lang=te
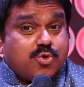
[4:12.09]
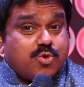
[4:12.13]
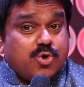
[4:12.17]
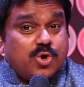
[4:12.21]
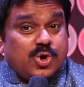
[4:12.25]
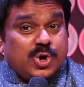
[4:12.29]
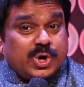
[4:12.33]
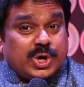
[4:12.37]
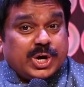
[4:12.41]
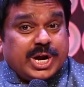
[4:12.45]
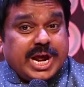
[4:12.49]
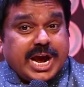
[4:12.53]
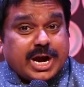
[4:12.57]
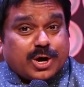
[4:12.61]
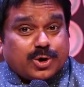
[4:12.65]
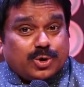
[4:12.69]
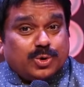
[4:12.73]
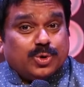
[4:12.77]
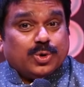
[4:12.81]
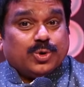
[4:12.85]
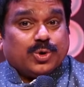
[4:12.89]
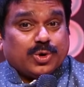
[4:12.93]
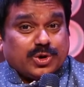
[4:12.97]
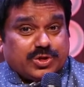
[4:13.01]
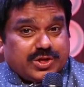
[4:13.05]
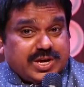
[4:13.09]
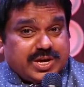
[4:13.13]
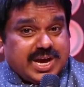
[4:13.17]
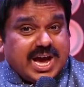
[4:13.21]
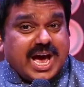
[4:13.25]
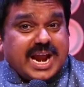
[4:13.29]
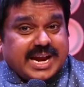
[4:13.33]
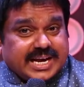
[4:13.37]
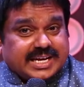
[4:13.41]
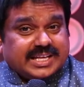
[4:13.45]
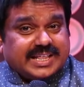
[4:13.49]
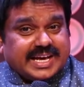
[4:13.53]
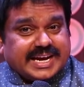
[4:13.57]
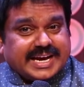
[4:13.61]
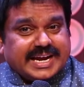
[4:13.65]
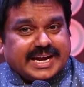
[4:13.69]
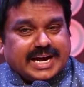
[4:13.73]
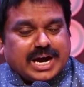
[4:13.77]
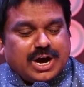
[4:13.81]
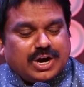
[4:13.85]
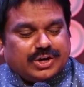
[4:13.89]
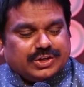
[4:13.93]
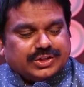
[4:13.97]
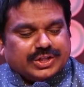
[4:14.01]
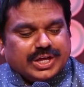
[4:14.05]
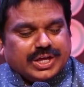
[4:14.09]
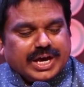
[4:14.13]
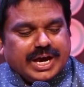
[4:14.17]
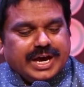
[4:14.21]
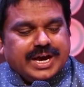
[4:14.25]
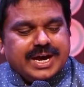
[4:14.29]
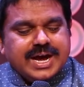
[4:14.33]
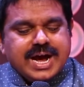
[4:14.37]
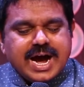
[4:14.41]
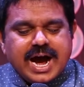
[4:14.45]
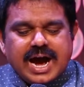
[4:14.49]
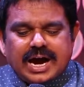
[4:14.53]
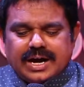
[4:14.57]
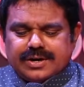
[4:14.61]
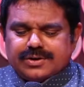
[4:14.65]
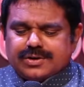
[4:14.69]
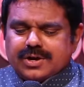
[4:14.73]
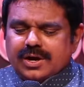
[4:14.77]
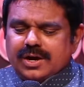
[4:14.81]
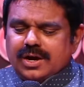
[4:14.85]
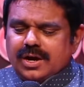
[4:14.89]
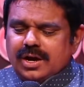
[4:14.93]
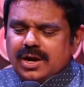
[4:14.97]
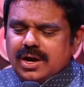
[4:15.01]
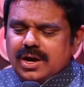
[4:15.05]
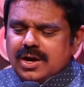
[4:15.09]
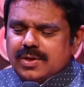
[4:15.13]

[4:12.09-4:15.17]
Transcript: గుండెకు హృదయానికి దగ్గరగా ఉంది అంటే